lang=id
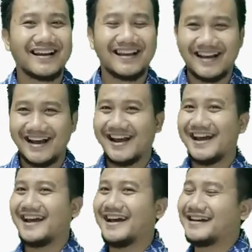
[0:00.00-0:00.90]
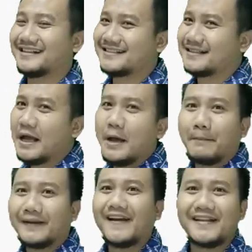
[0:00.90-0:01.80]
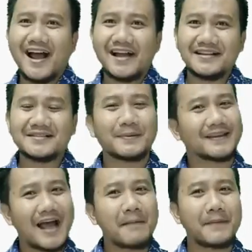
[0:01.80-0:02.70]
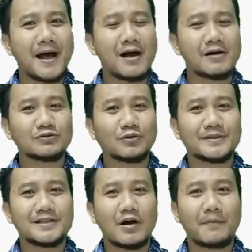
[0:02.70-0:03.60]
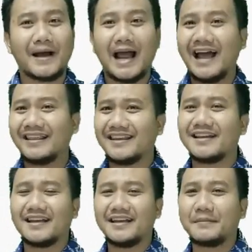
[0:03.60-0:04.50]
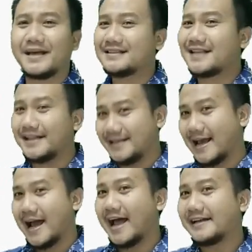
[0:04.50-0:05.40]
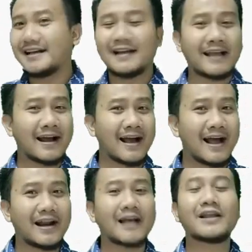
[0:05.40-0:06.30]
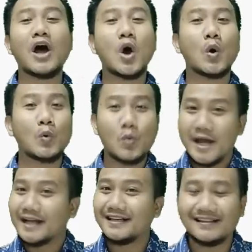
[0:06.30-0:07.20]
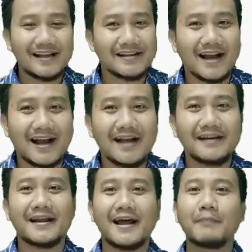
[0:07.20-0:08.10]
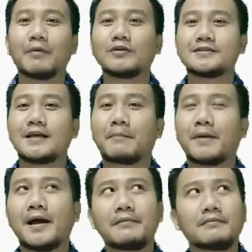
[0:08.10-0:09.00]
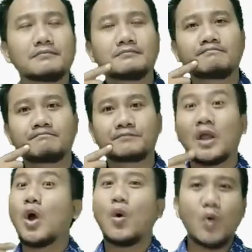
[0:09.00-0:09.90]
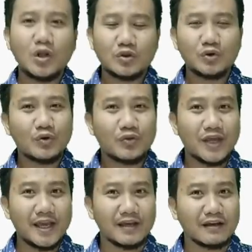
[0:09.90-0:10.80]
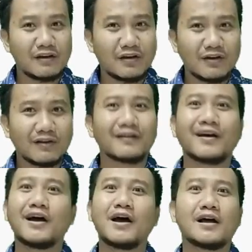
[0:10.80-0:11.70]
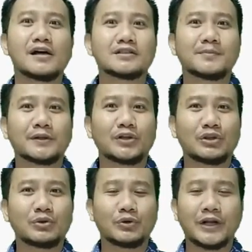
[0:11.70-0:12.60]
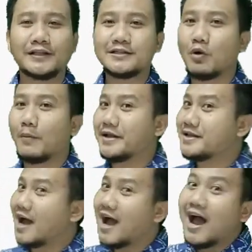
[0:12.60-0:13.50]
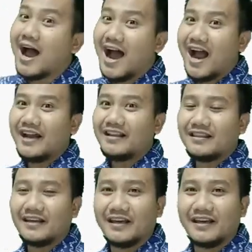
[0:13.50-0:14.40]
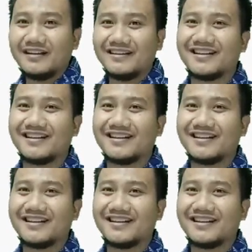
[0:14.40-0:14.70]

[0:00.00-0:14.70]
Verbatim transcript: Yes. Pertanyaannya seperti apa untuk menjawab I think ini biasanya dikatakan atau ditanyakan dengan mengucapkan hmm, What do you think? Nah, seperti itu. Nanti jawabannya I think.